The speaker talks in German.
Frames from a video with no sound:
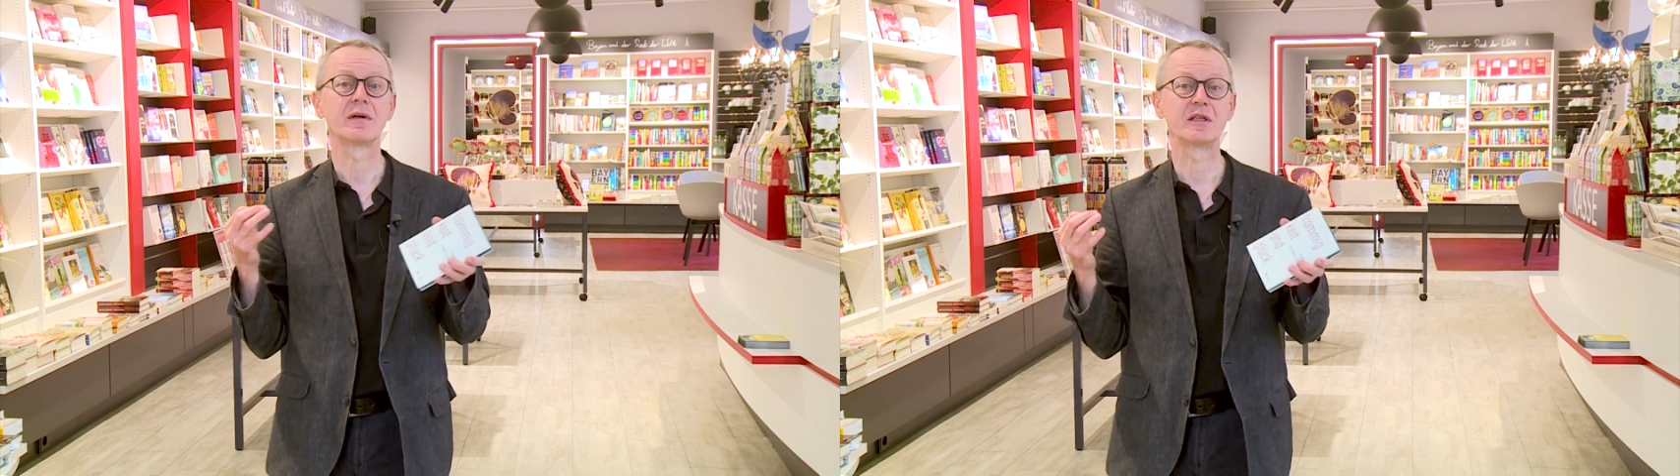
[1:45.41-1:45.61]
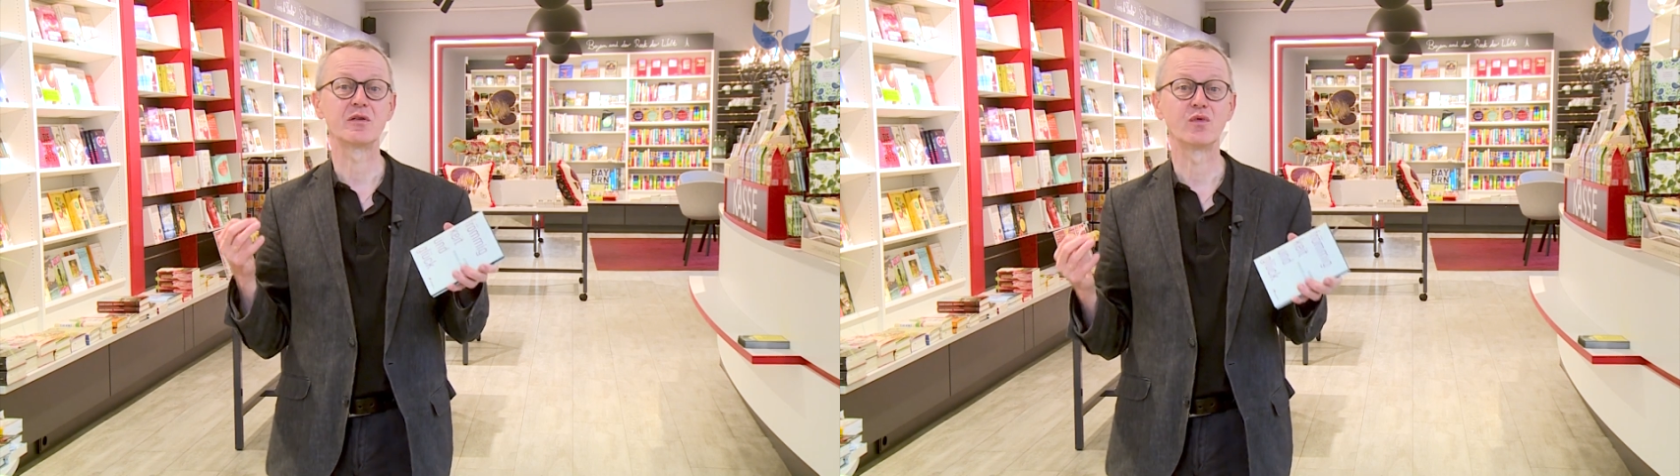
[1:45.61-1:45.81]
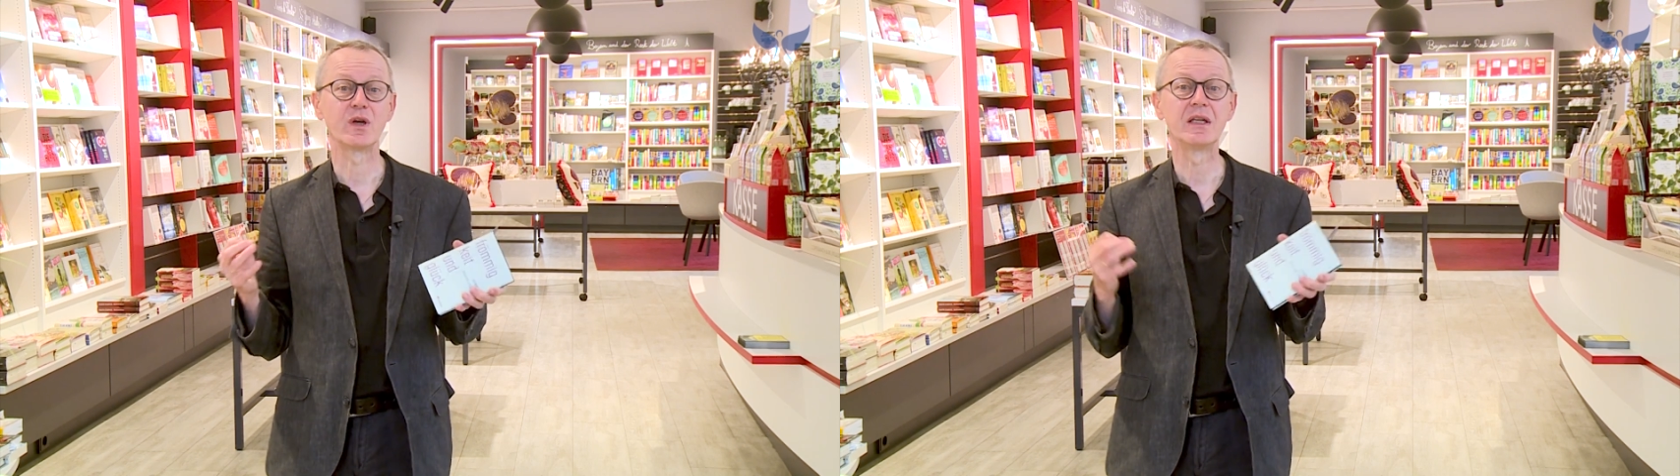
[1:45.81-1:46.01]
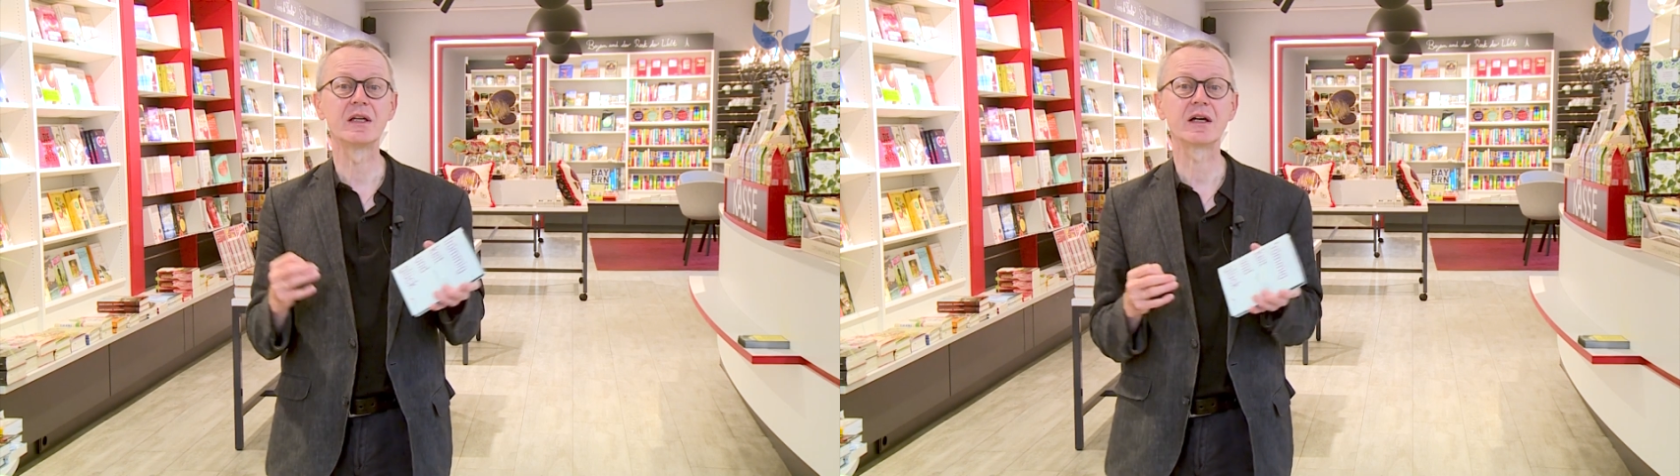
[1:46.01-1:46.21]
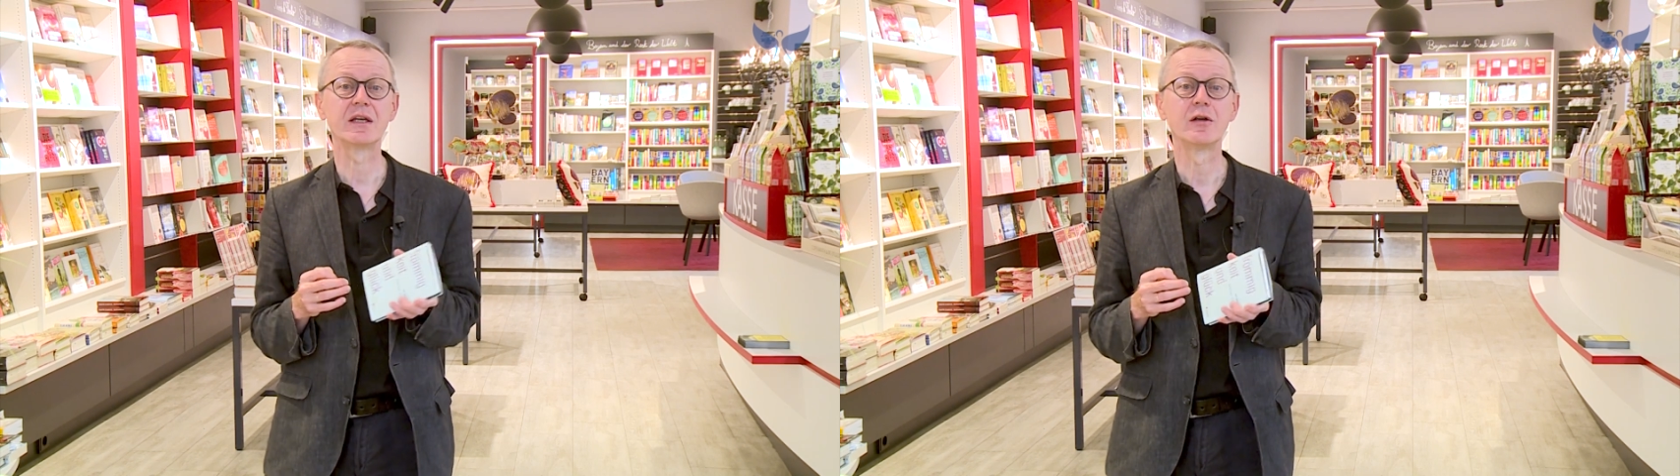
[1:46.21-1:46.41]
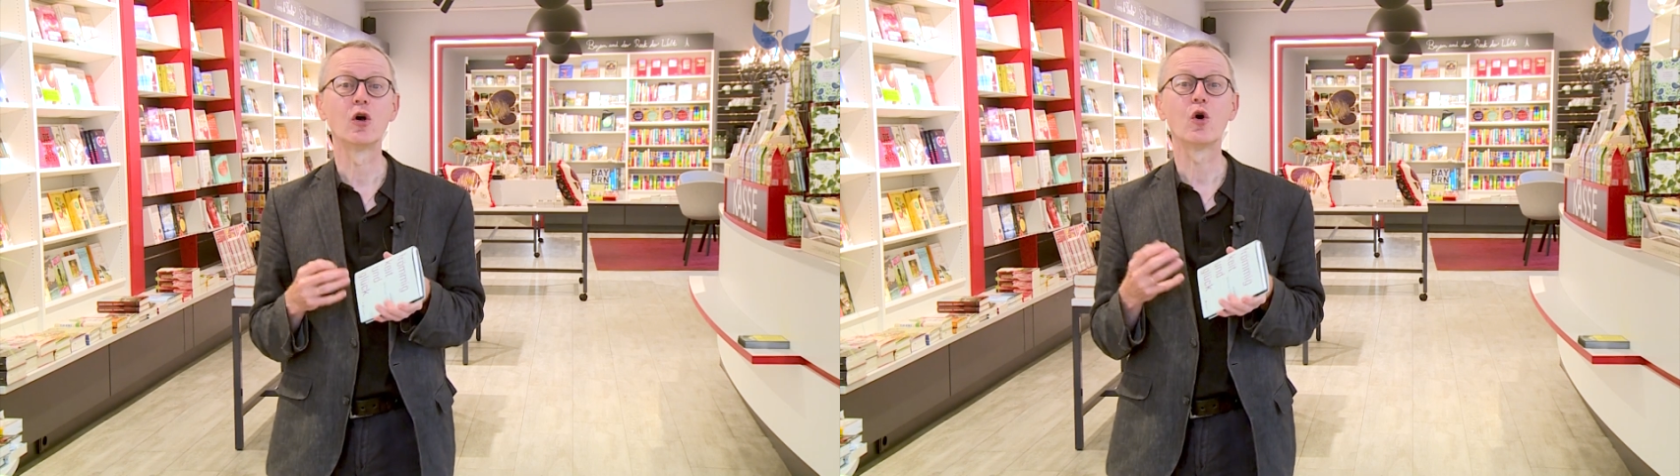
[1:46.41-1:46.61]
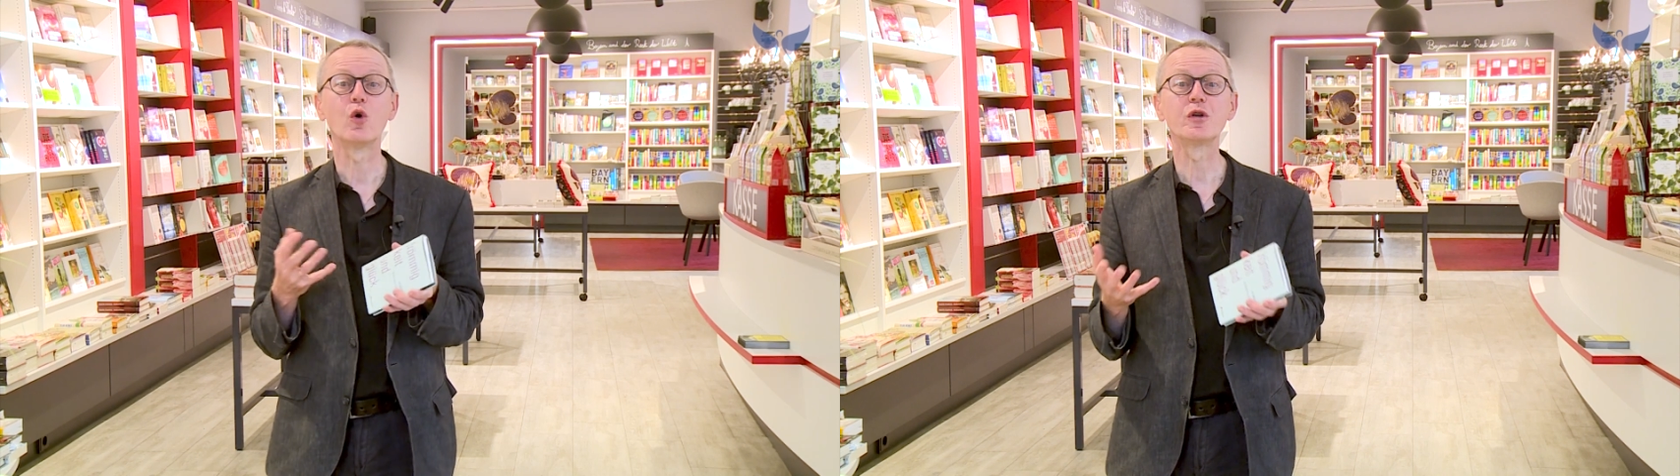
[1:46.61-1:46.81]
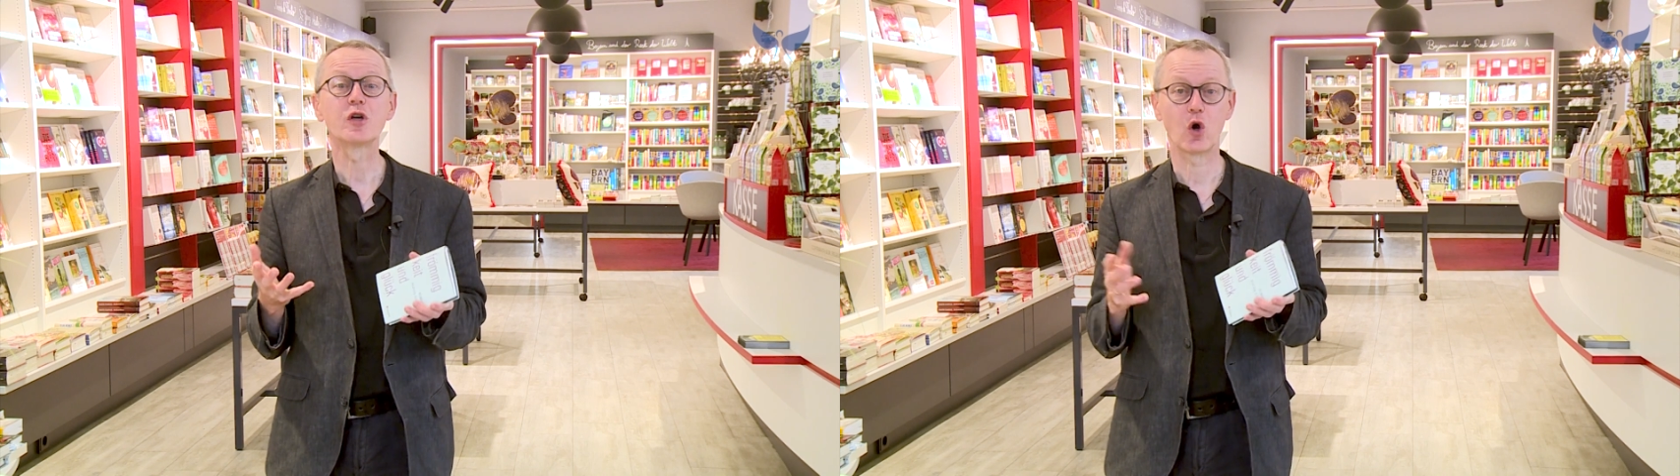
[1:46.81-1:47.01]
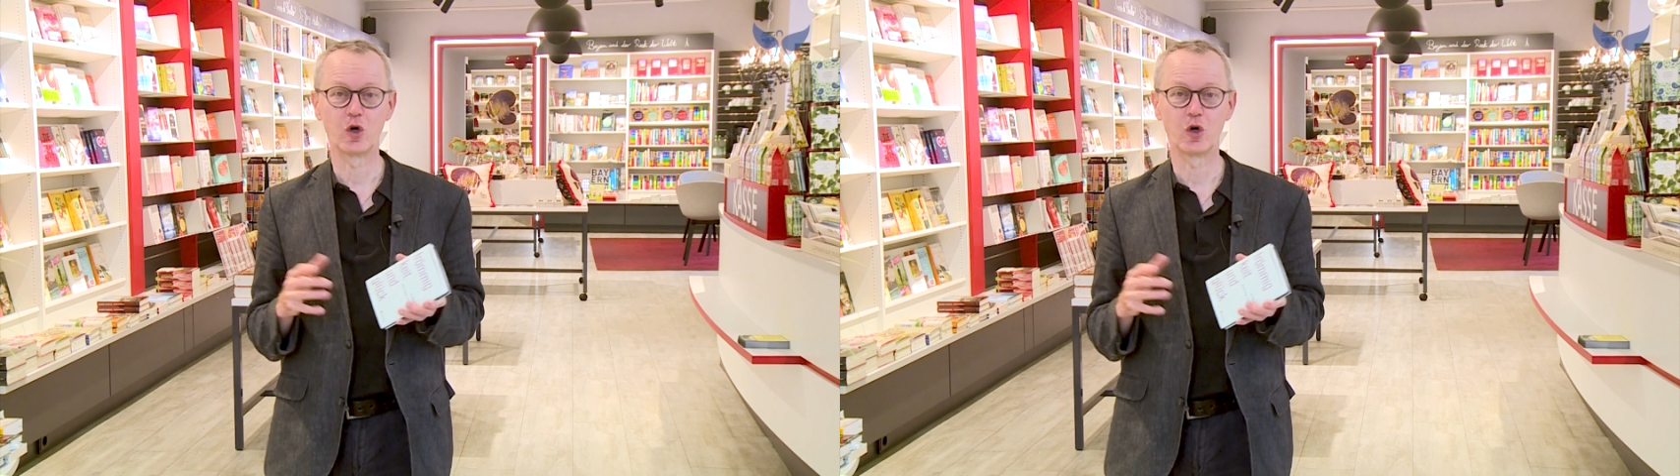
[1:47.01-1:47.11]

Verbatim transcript: weil sie für inneren und